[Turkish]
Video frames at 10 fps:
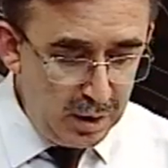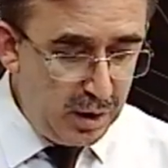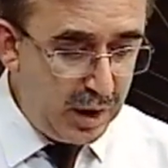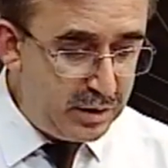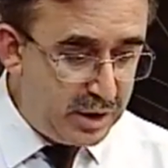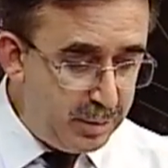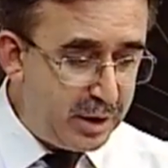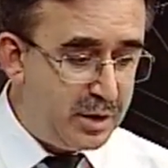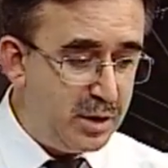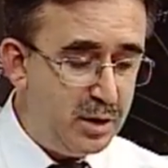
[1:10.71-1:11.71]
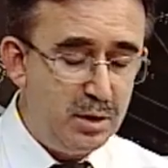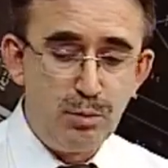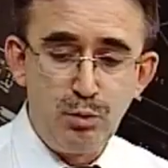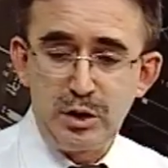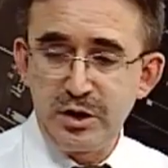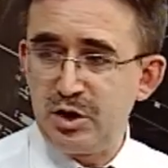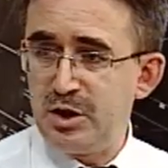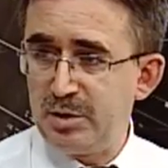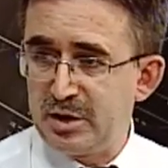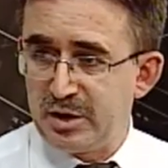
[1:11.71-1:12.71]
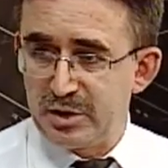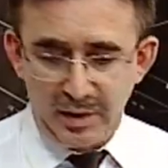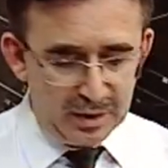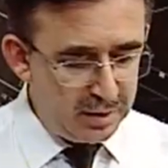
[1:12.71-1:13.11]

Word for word: Yani demek ki burada ciddi bir kriz var.